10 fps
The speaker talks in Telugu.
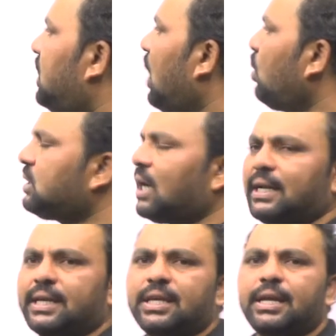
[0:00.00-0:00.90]
డౌట్
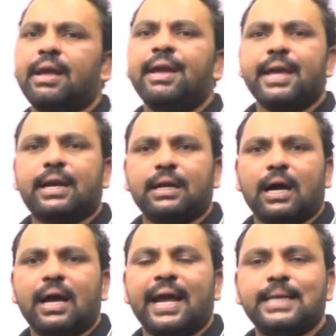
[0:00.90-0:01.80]
అనేది ఇక్కడ
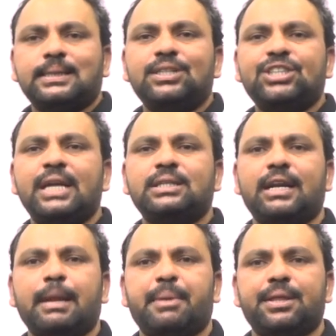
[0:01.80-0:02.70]
హెజిటేట్
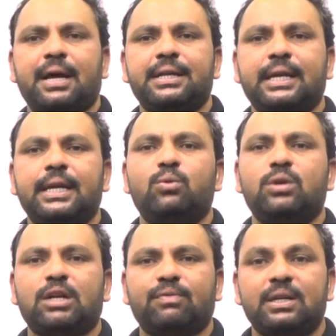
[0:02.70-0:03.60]
అనే పదానికి
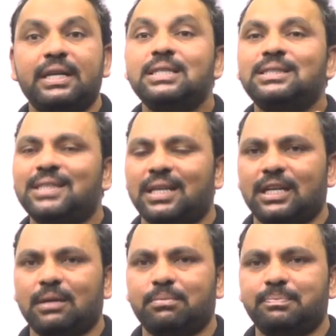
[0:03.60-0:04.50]
ఉన్నటువంటి
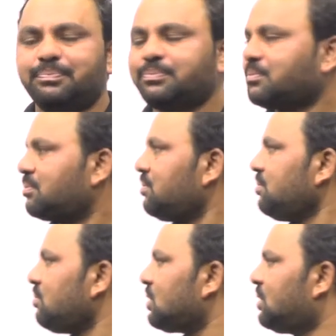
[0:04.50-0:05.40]
సినిమ్
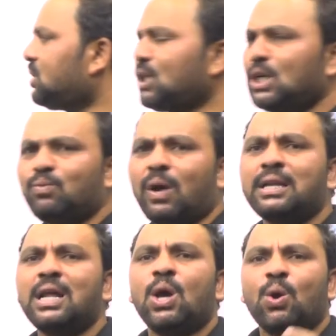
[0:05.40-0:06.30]
థర్డ్
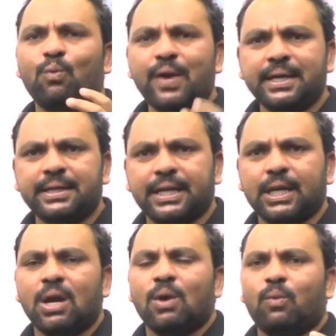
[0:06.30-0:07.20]
వన్ వేరీ
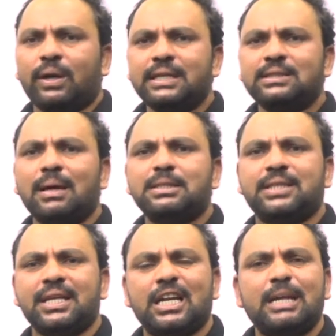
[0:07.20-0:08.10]
వాట్ ఈస్ ద
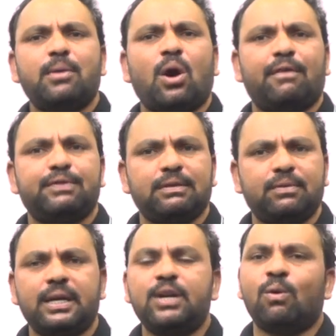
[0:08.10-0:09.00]
సినిమ్ ఆఫ్ ద
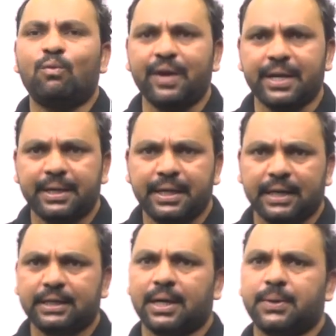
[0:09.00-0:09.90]
వర్డ్ వేరీ
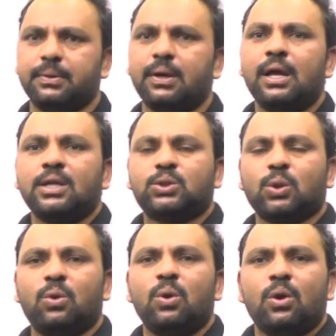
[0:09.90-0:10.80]
అంటాడు
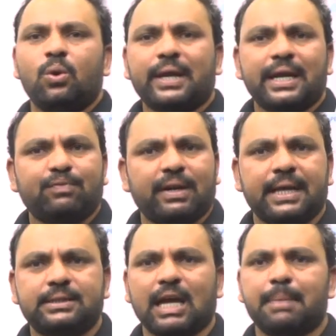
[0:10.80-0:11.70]
సో లుక్ ఎట్ వన్
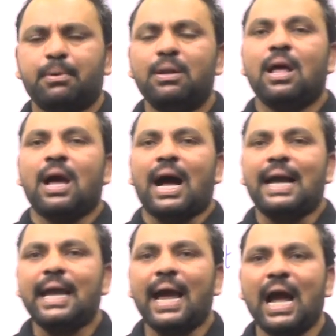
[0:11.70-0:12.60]
ఎగ్జాంపుల్
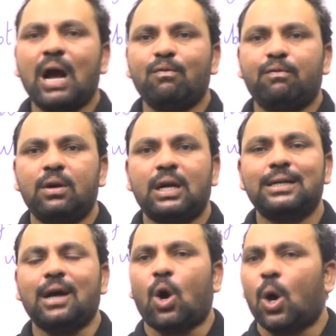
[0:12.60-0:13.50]
ఐ హ్యావ్
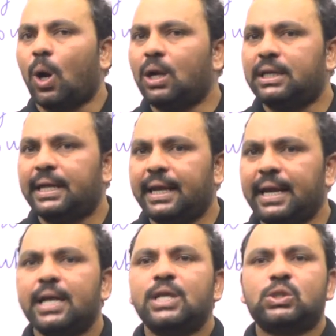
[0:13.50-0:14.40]
వర్క్డ్ ఆల్ డే
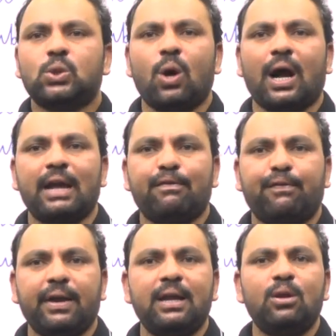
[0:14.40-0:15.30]
సో ఐ
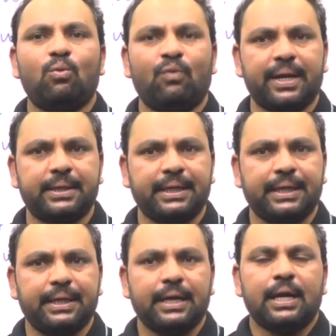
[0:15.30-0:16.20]
ఫీల్
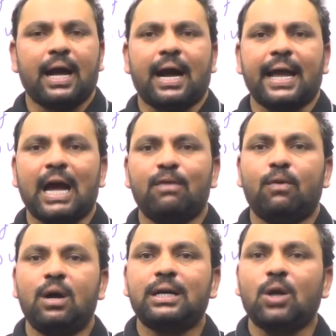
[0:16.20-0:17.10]
వేరీ ఐ హ్యావ్
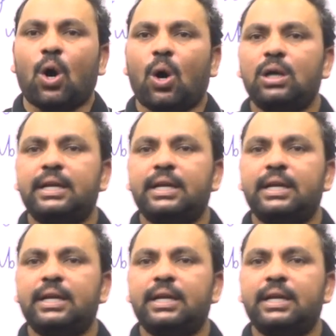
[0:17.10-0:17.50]
వర్క్డ్ ఆల్